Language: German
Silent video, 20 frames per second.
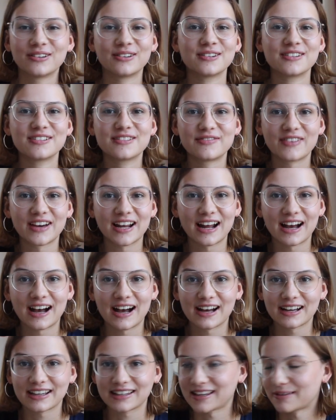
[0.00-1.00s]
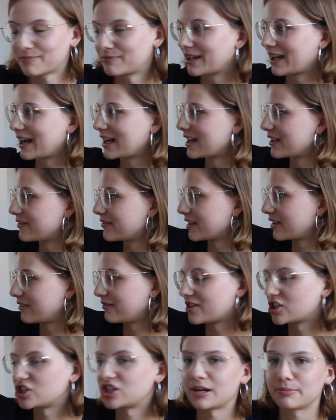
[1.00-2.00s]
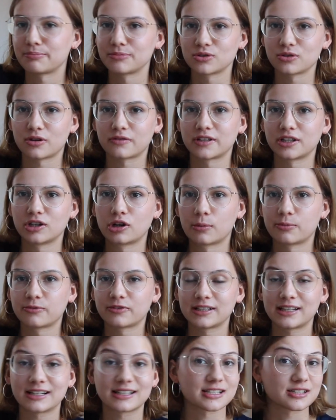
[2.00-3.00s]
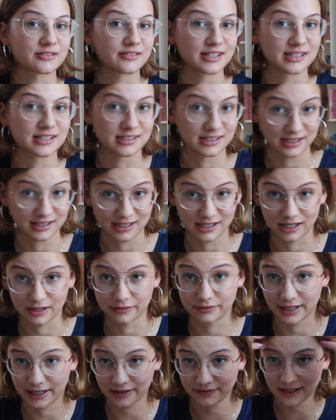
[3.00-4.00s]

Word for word: Und meine Haare, ich habe mir gerade einfach einen Waschlappen so auf den Kopf gelegt, deswegen sehen die Haare vielleicht